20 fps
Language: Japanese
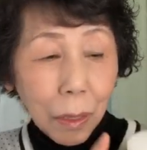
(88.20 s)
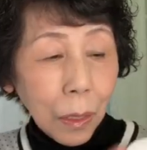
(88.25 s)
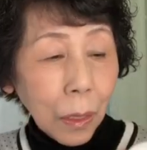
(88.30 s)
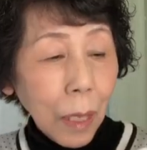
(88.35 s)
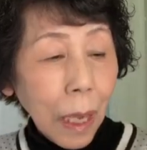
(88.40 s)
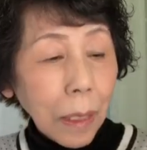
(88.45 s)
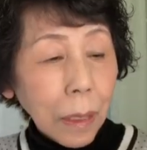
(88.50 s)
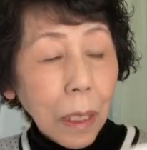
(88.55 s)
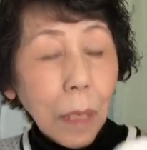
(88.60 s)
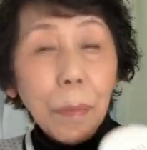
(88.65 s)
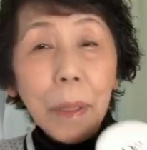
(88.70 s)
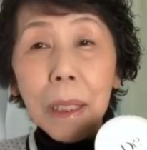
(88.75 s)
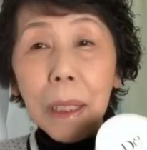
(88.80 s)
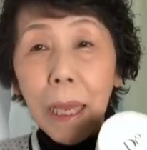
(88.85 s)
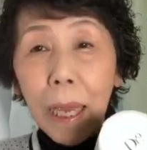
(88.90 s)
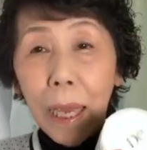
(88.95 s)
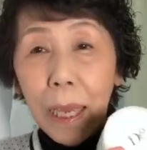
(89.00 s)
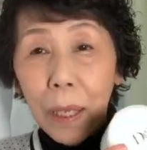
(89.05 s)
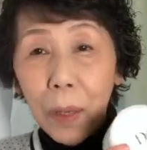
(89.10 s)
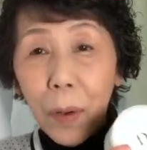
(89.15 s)
使ってみ
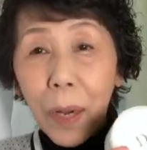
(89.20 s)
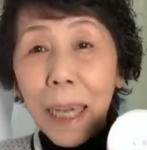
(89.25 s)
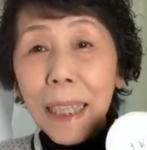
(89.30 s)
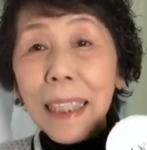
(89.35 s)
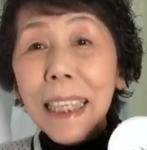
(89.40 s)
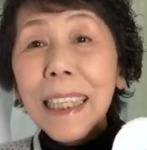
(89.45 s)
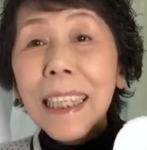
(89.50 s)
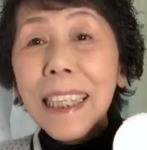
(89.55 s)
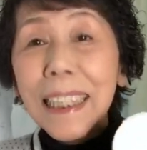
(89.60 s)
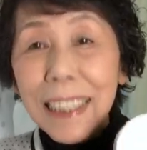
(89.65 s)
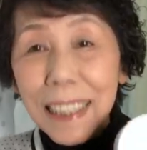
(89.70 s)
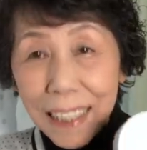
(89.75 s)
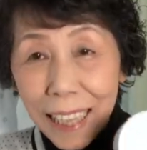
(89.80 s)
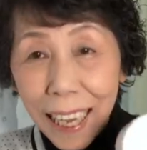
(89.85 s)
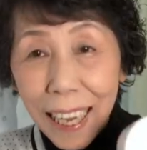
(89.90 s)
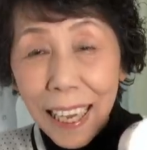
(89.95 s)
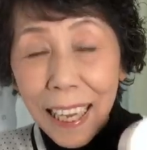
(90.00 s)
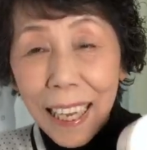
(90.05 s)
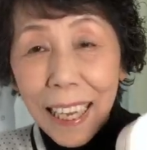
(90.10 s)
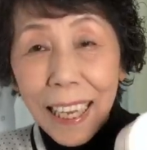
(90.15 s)
てよかったです
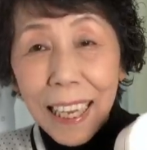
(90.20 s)
ね、